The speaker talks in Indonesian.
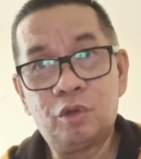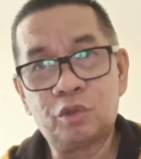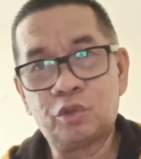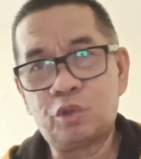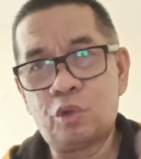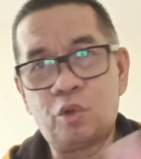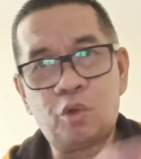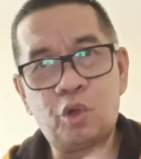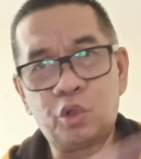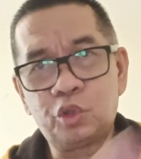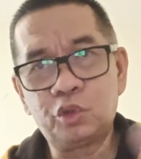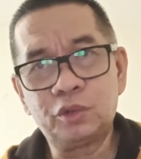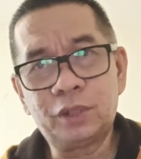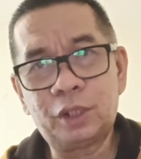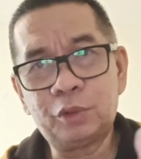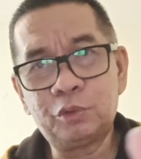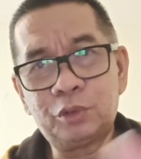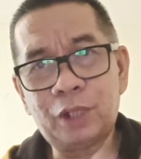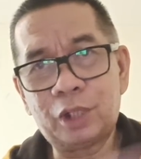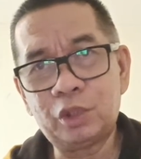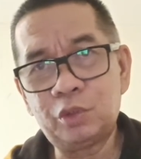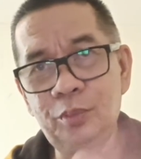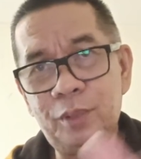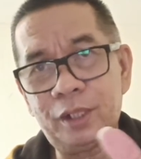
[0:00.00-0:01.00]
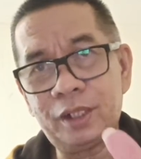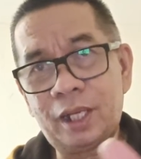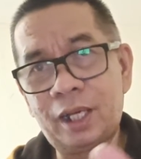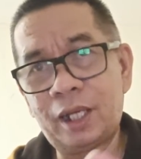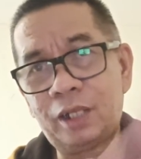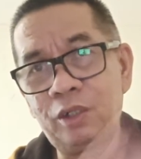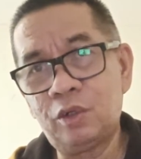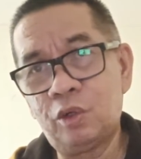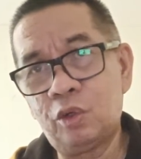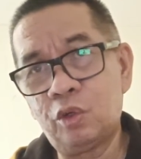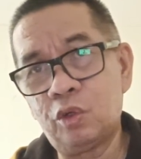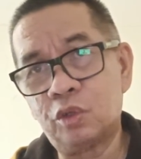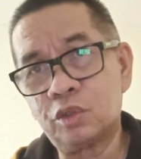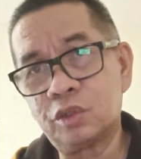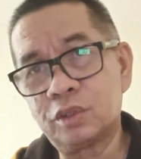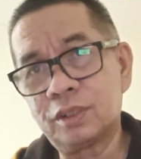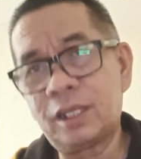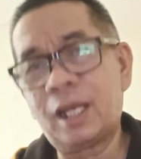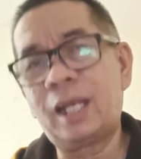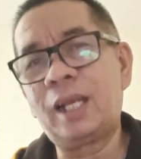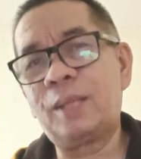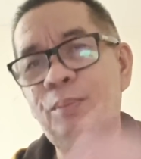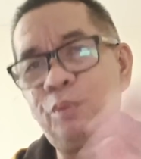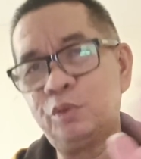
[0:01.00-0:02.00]
0-0, ya, 1-1 mereka akan lolos.
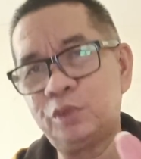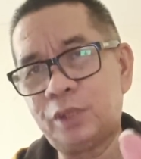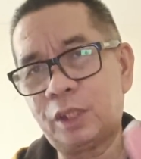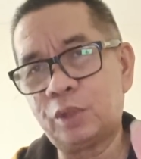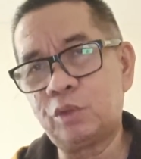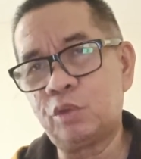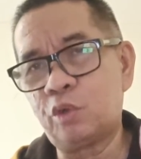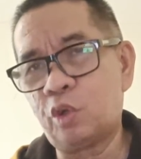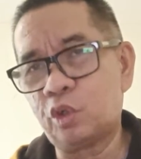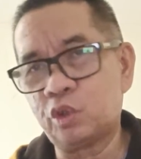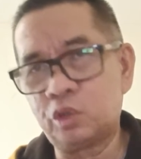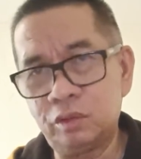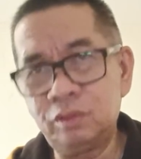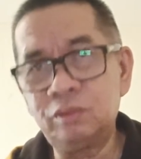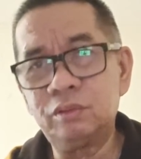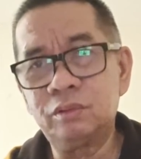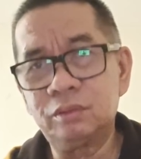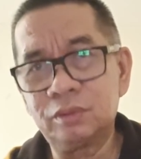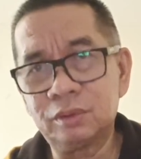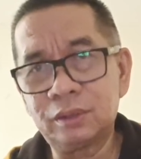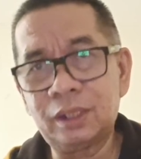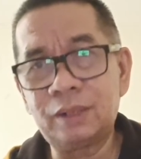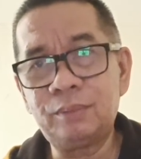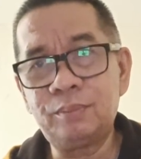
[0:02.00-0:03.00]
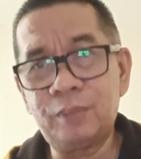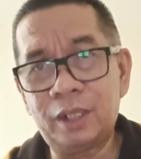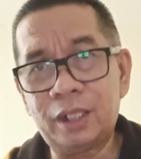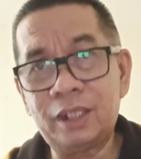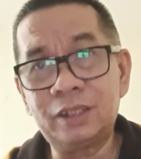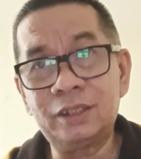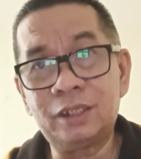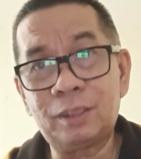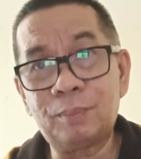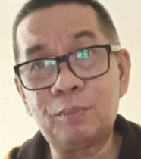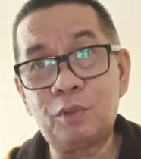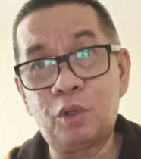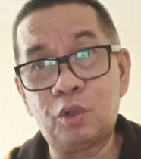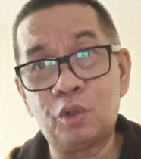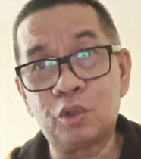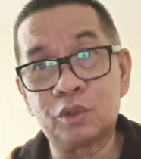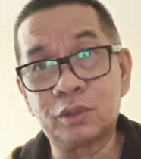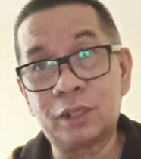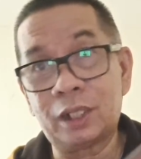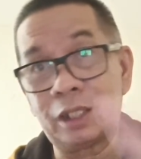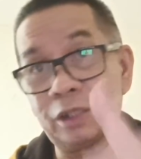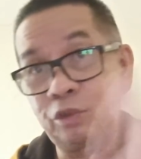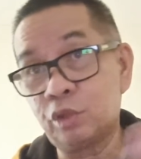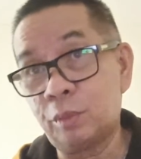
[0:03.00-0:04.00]
Kalah pun 1-0, kan mereka tetap
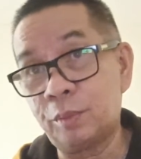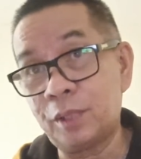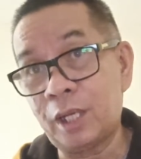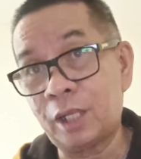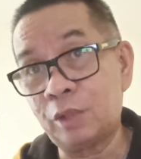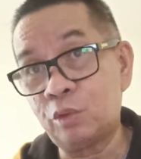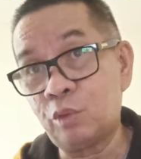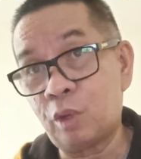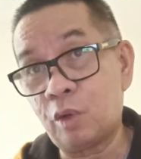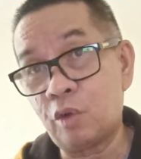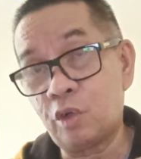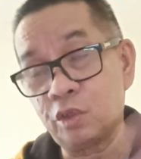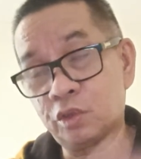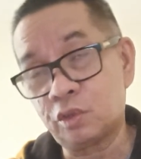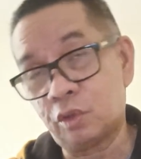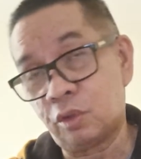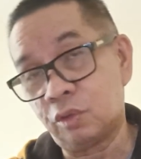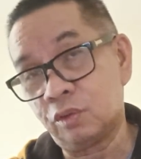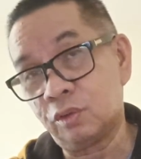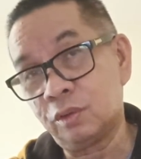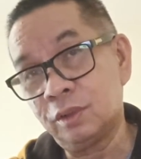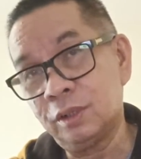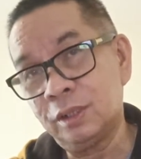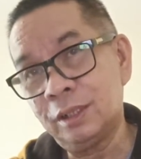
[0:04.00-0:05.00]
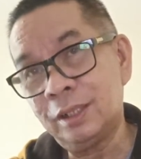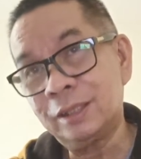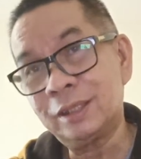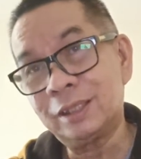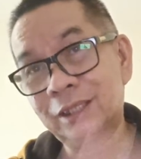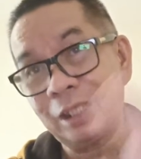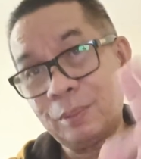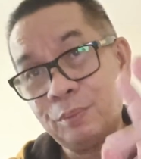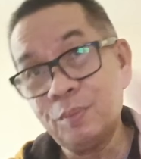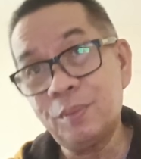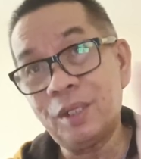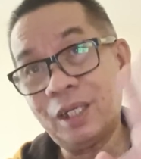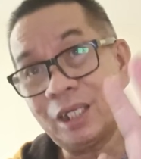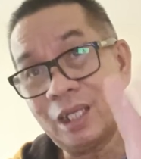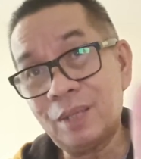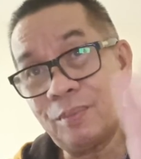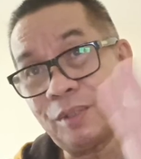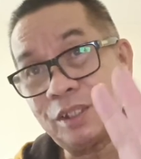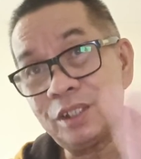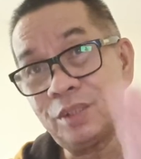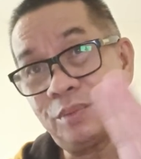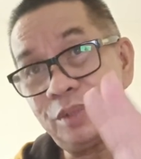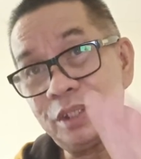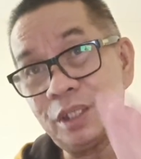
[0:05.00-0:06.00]
lolos karena sudah menang 2-0. Tetapi mereka
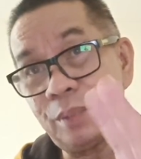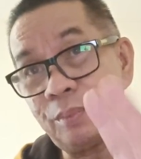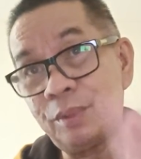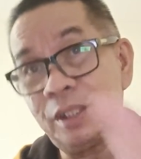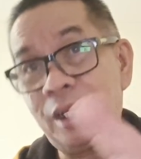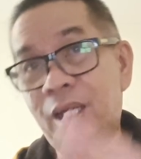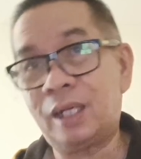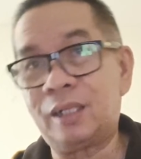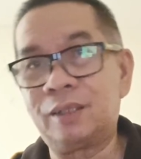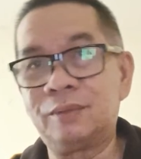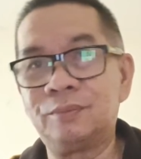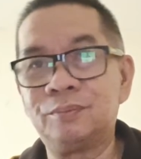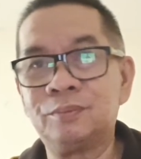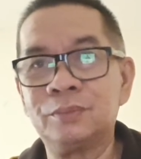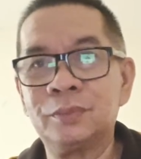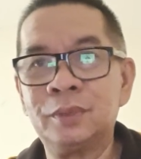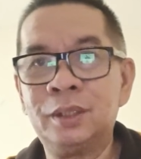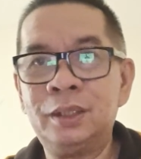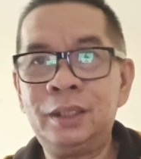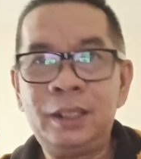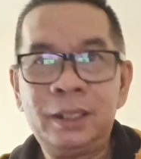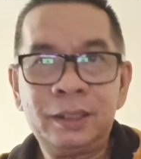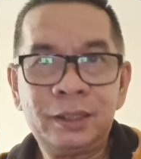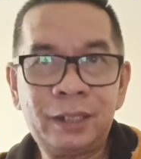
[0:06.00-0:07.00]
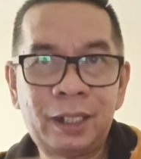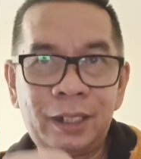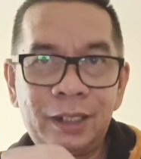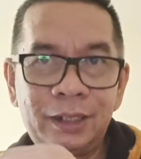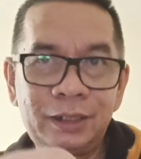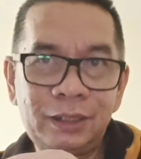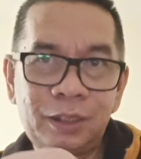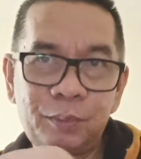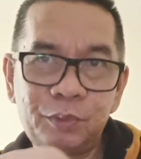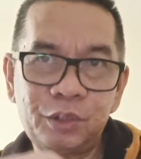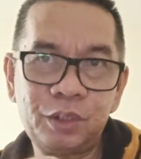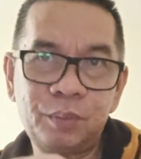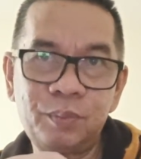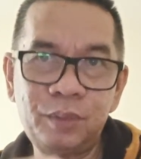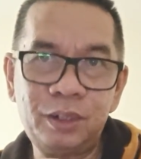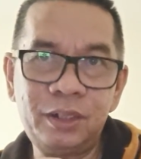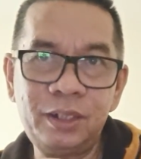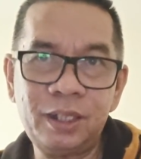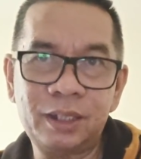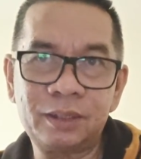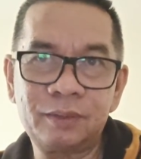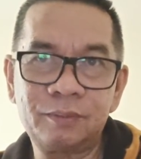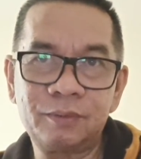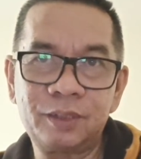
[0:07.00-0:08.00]
masih bisa menang. Jadi kita bisa
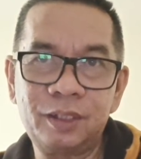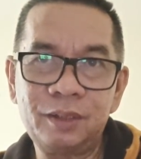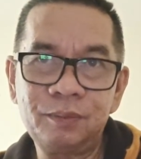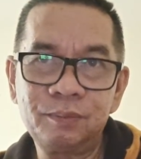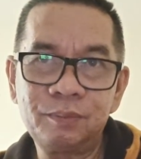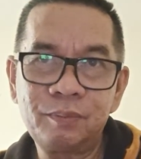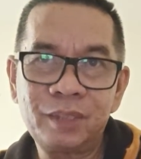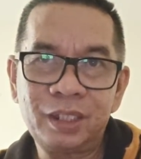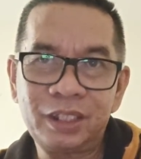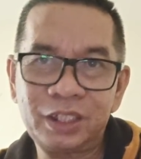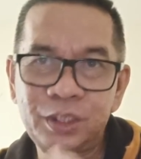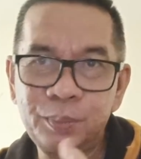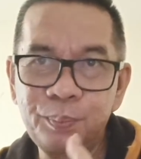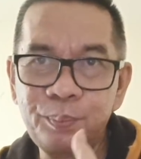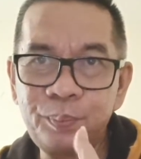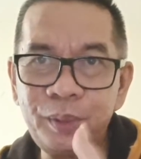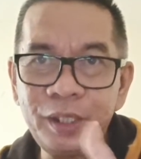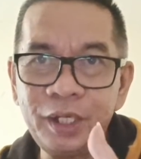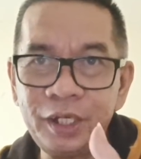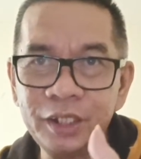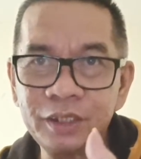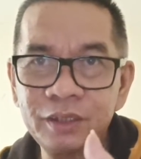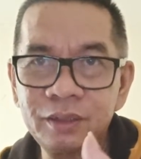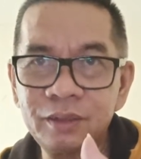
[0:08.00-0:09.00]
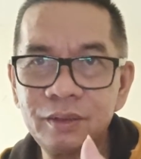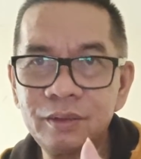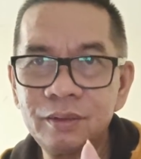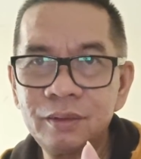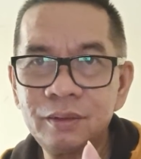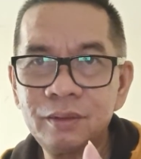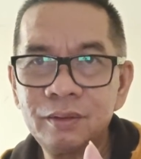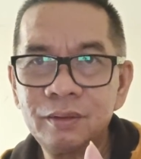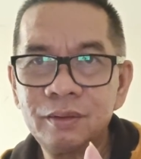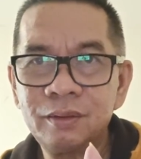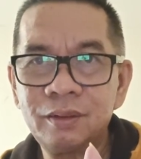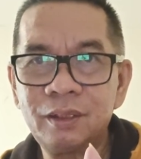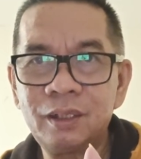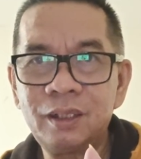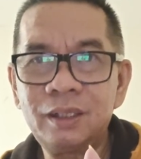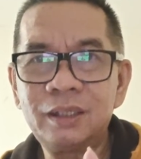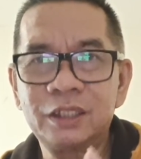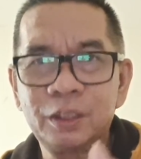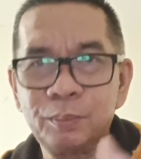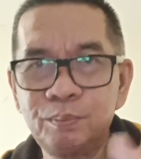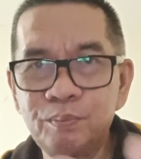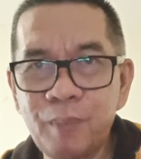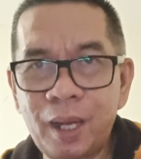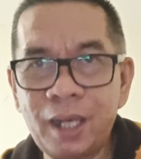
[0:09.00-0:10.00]
melihat ya spirit, ya,
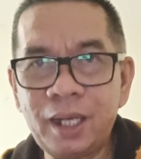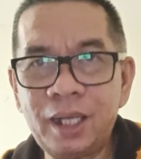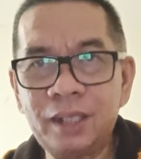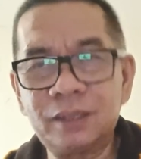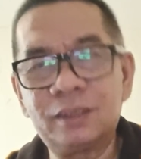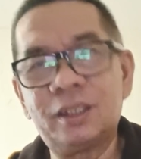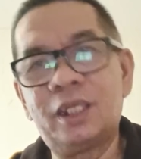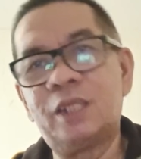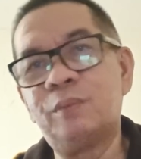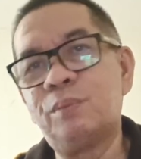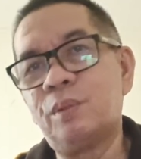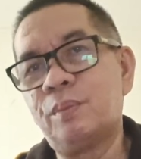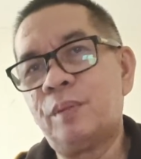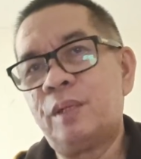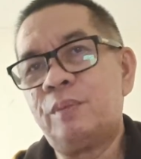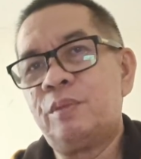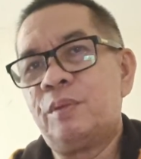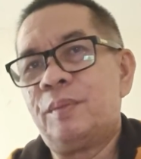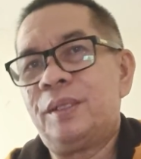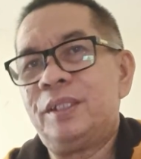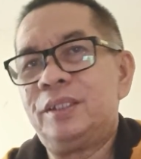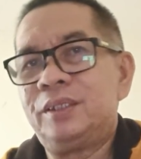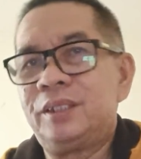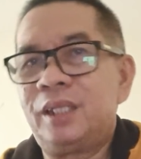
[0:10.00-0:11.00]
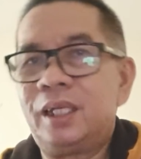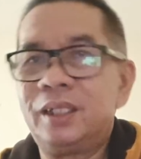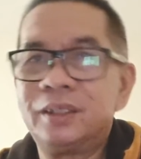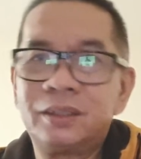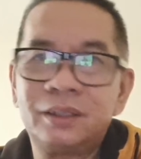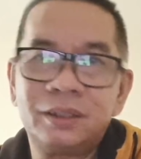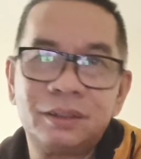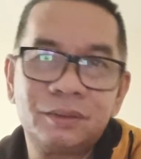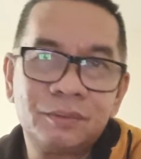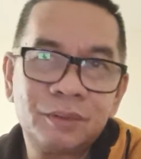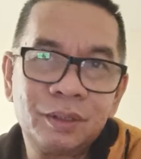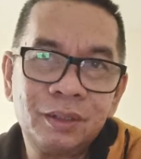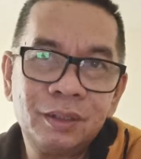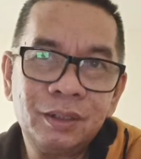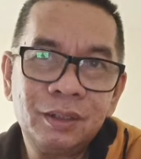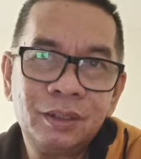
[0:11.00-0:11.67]
semangat dari pemain-pemain Chelsea.